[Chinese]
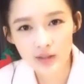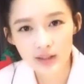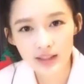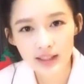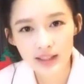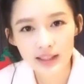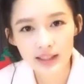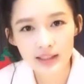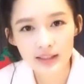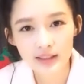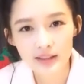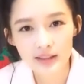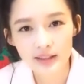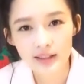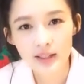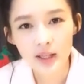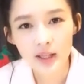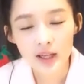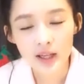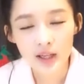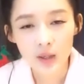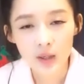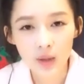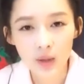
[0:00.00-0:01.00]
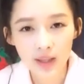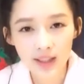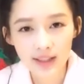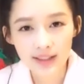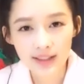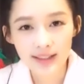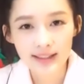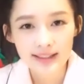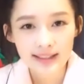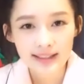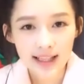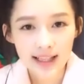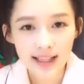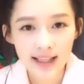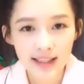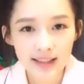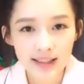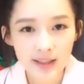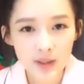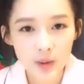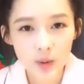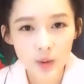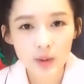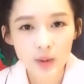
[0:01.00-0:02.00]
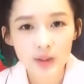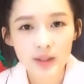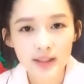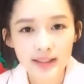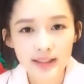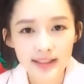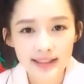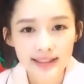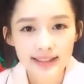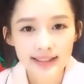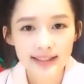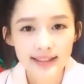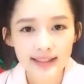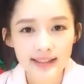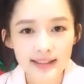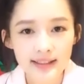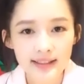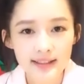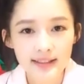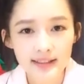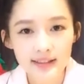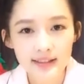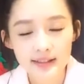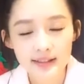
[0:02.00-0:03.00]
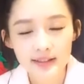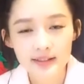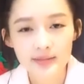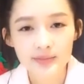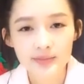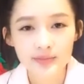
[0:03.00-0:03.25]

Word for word: 所以欢迎大家来跟我一起